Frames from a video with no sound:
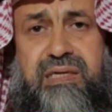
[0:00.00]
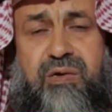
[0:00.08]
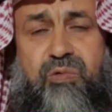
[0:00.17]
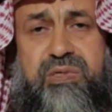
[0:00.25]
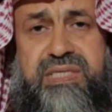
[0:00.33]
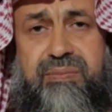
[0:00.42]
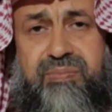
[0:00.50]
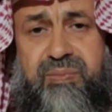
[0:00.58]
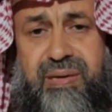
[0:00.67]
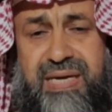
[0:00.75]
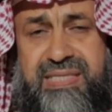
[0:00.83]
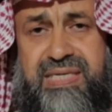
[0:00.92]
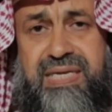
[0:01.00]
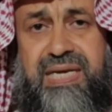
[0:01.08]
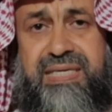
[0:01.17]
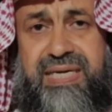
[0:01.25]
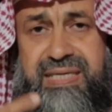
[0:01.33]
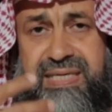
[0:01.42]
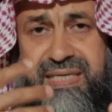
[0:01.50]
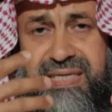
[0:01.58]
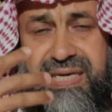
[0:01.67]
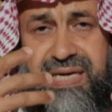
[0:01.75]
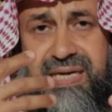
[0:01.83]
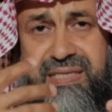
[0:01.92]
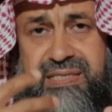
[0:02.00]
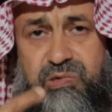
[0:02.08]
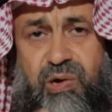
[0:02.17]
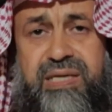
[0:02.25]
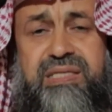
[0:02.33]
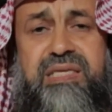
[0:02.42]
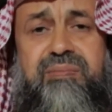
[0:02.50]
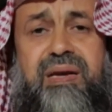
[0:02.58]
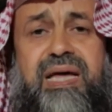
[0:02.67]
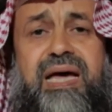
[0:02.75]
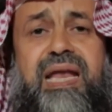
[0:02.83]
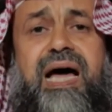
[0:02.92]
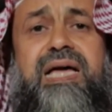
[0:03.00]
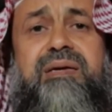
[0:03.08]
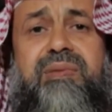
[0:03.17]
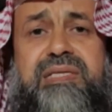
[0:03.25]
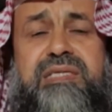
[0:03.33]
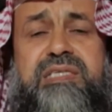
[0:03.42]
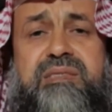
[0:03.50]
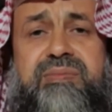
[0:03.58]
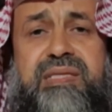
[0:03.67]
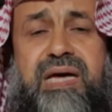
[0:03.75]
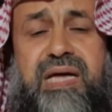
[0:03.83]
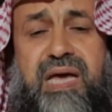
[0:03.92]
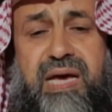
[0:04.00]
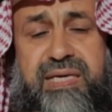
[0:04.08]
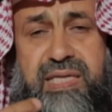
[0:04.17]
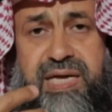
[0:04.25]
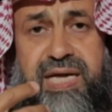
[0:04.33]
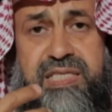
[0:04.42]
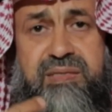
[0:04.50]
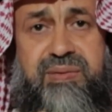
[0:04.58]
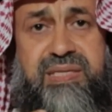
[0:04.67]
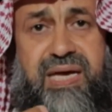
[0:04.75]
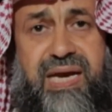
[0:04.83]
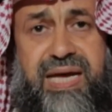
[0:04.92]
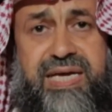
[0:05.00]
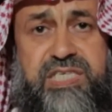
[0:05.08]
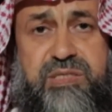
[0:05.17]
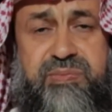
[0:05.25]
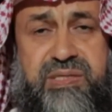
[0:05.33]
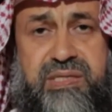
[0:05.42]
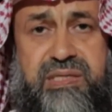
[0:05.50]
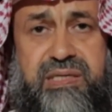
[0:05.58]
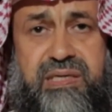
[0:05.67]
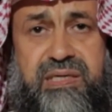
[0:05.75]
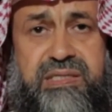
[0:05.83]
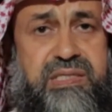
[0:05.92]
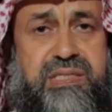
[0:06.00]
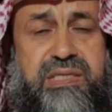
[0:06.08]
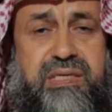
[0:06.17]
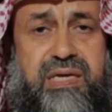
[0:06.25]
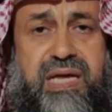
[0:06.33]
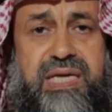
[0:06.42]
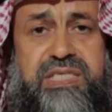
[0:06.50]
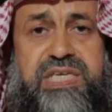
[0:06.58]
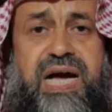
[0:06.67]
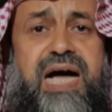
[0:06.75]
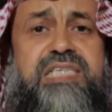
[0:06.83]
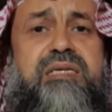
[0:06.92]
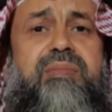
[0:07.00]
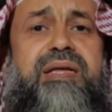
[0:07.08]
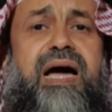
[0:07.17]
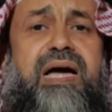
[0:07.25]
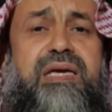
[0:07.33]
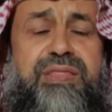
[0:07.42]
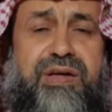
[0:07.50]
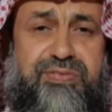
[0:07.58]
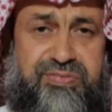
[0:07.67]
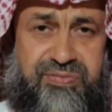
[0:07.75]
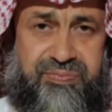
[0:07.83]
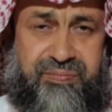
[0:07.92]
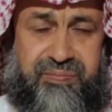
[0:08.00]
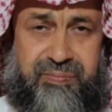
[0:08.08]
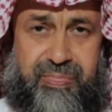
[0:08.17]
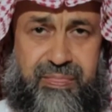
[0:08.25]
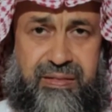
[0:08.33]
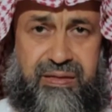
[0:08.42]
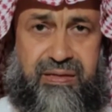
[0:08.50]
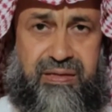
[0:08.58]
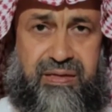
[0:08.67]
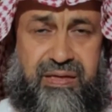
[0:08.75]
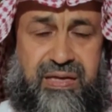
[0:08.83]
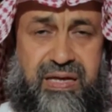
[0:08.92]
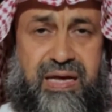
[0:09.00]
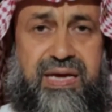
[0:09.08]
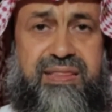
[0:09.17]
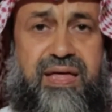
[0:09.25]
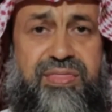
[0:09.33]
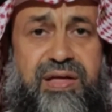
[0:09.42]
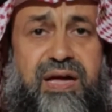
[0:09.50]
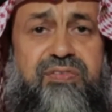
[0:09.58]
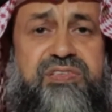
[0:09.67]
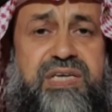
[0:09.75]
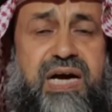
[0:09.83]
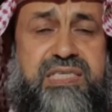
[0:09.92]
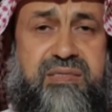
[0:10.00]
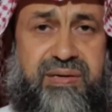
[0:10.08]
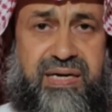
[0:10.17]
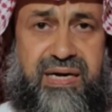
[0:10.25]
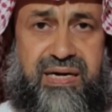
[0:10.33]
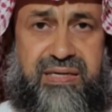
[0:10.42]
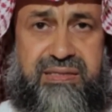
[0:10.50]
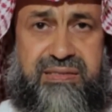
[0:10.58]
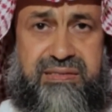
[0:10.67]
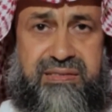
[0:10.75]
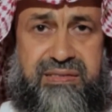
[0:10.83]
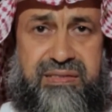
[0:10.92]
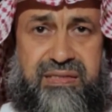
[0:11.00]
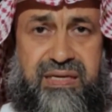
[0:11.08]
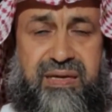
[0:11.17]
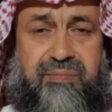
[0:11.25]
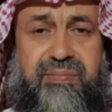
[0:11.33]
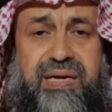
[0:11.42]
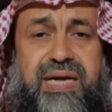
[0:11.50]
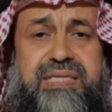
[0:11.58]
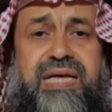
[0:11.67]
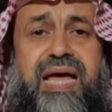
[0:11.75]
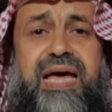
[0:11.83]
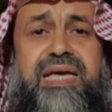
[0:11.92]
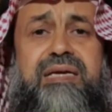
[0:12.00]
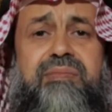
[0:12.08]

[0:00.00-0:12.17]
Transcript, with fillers: وتسبب الأكسدة اللي يعني هي تحطم الخلايا مالت الجسم إذا إذا تحطمت خلايا جسمك شو يصير؟ جهاز المناعة يضعف إذا ضعف جهاز المناعة معناته أي